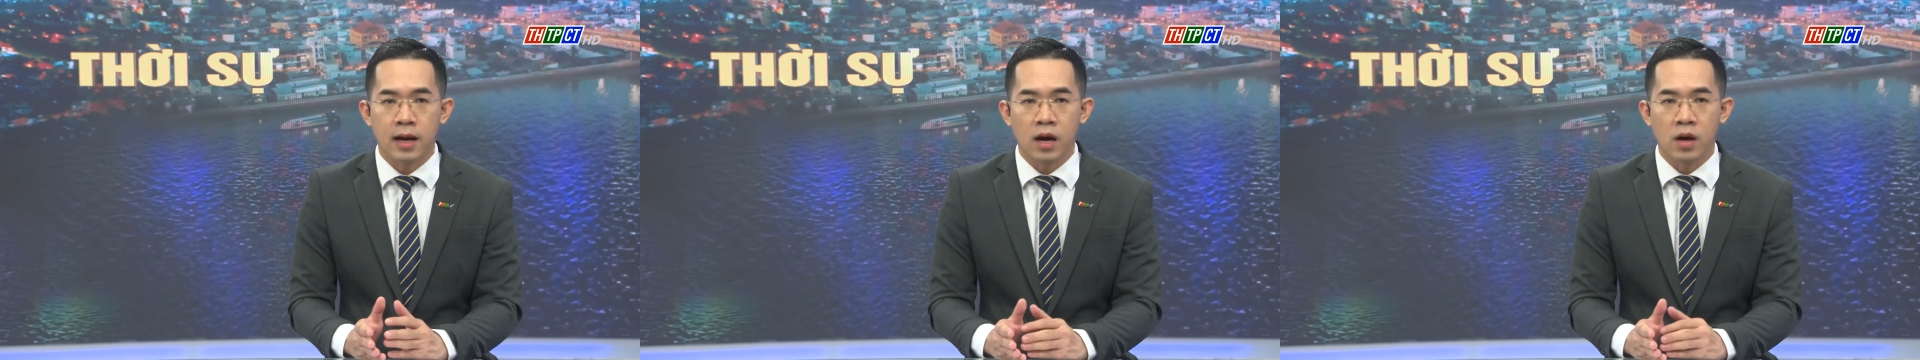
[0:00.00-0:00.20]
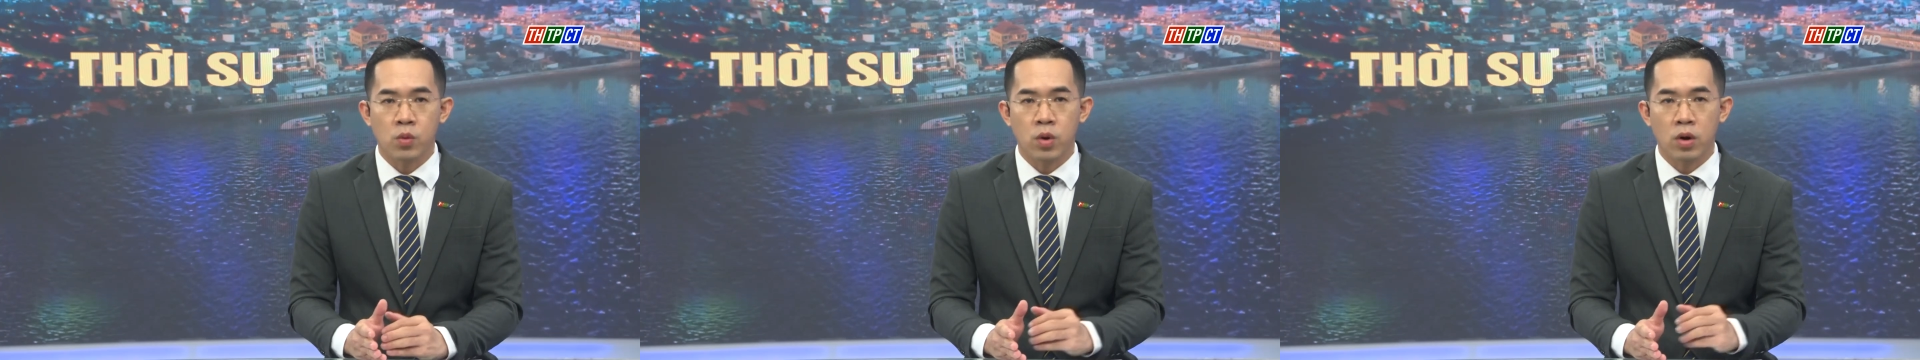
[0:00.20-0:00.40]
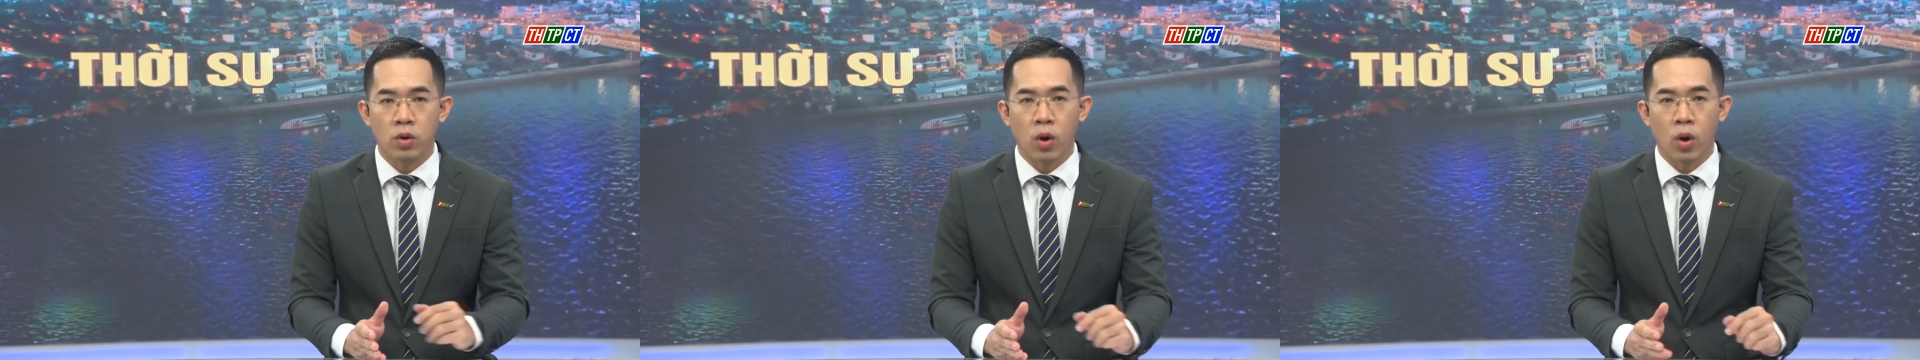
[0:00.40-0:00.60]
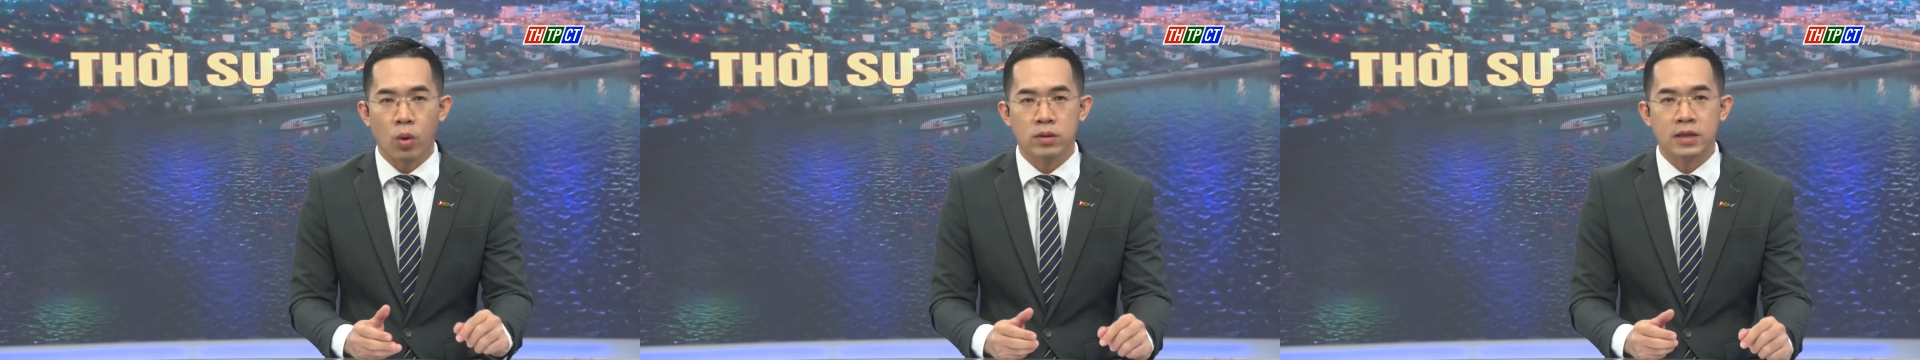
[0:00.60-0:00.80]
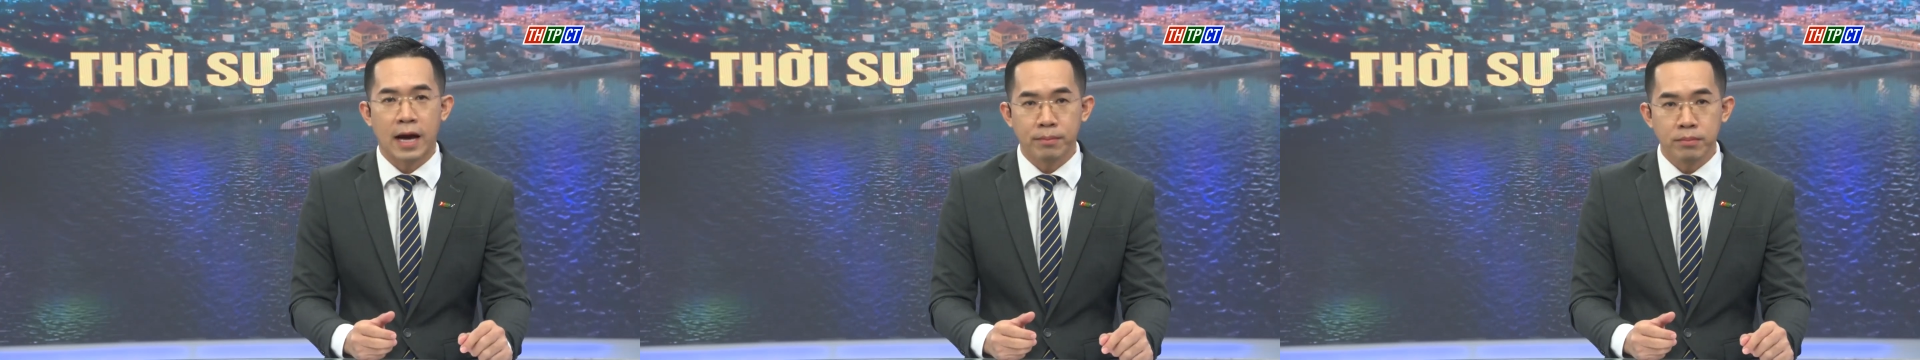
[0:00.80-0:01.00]
lở quốc
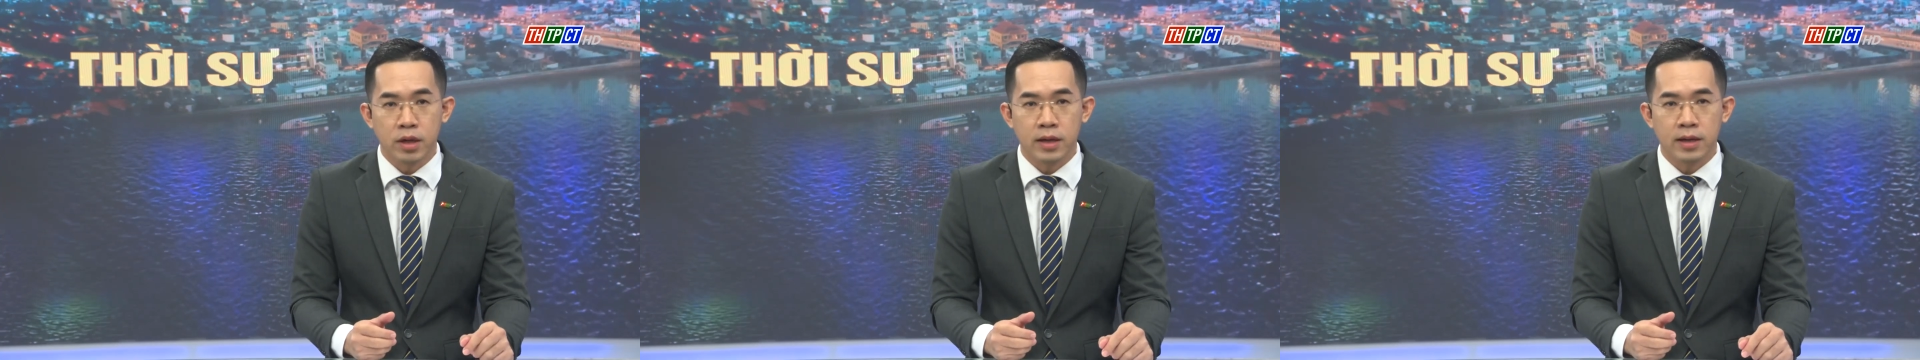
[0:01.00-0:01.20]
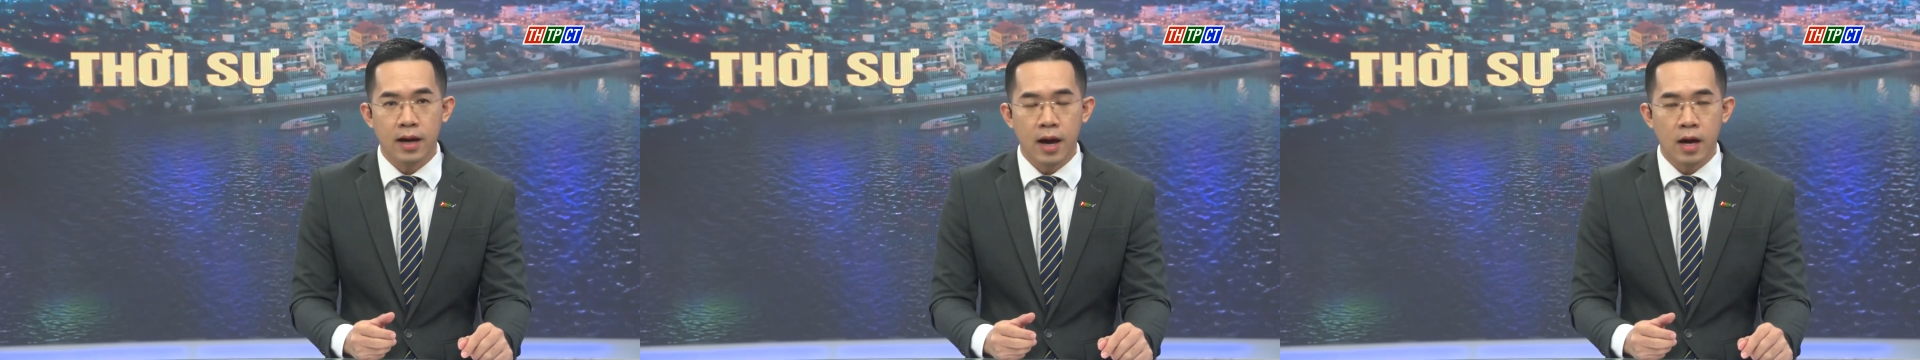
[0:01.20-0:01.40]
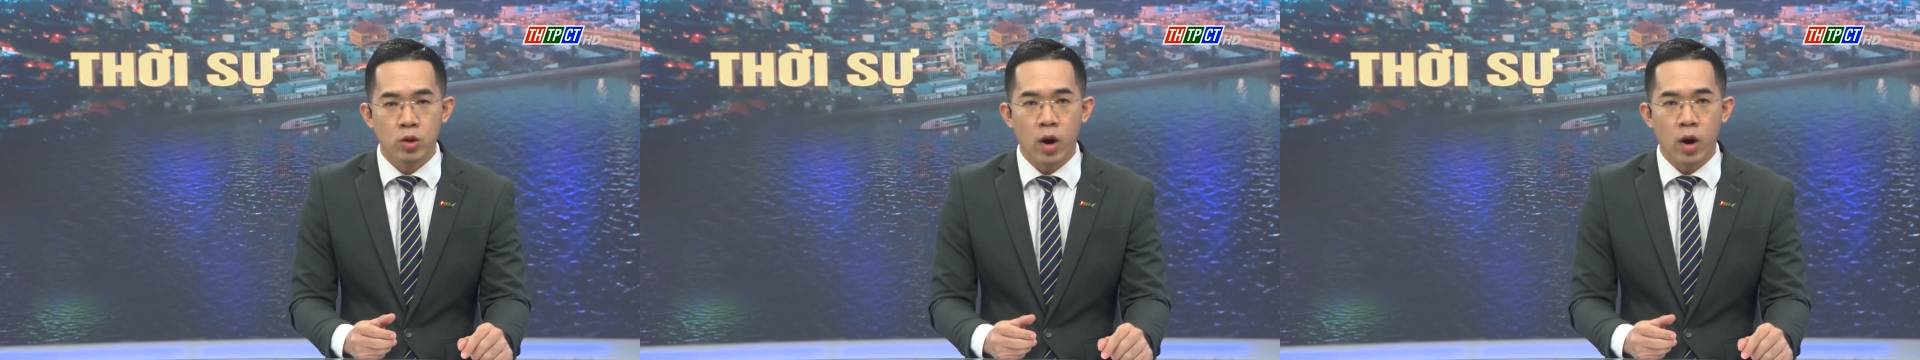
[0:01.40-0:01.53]
lộ 80